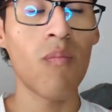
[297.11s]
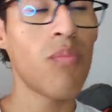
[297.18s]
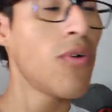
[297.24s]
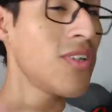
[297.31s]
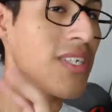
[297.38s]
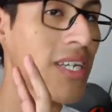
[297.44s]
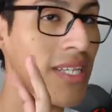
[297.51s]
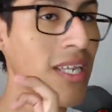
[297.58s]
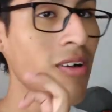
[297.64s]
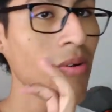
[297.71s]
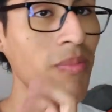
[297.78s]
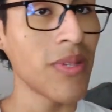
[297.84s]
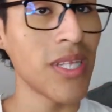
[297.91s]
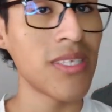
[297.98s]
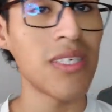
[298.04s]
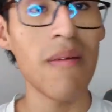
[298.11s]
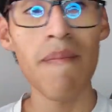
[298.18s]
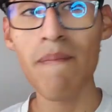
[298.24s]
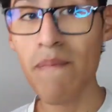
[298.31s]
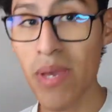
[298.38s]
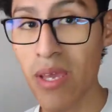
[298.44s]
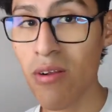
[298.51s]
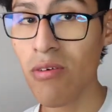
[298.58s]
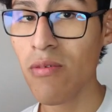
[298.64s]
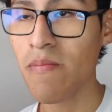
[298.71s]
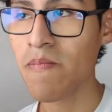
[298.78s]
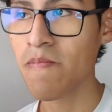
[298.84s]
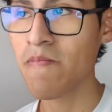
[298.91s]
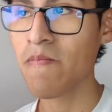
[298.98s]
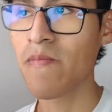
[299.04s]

puede ser que tenga competencia, pero